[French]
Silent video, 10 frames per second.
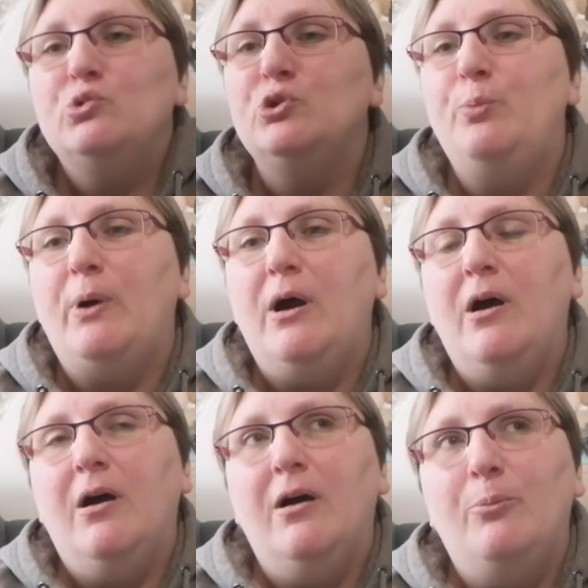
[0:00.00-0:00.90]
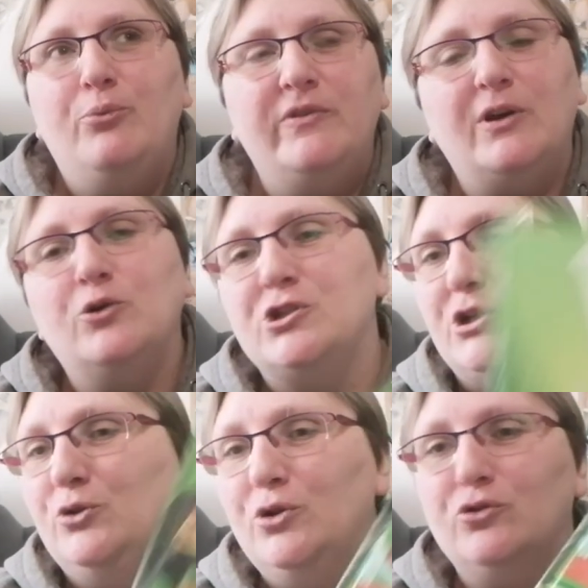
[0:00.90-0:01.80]
j'ai pas plus
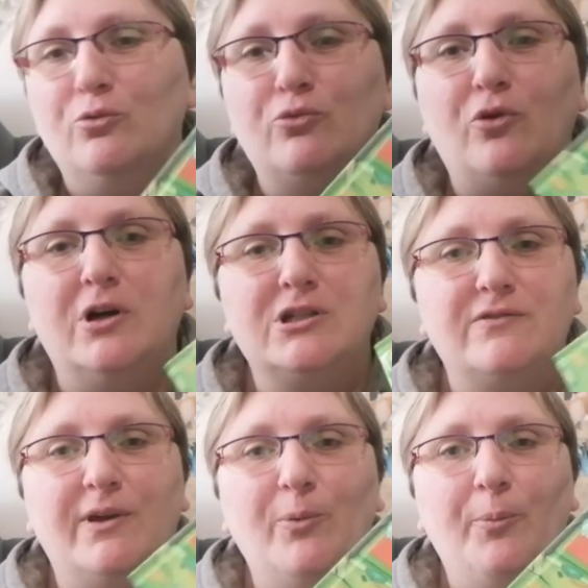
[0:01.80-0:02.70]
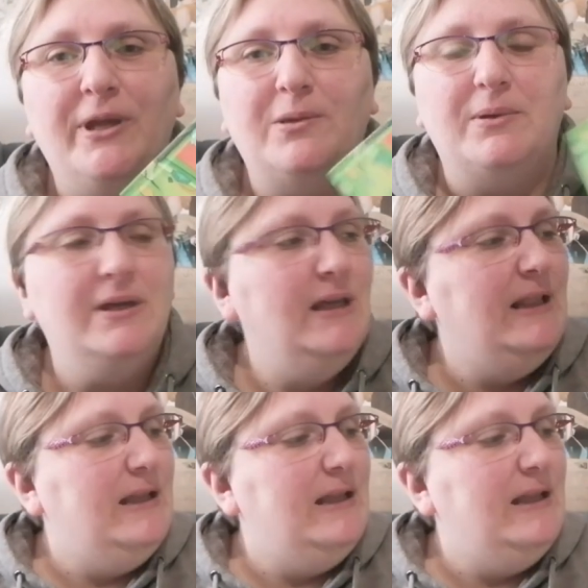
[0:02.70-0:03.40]
accroché que le tome 3, j'ai vraiment bien aimé.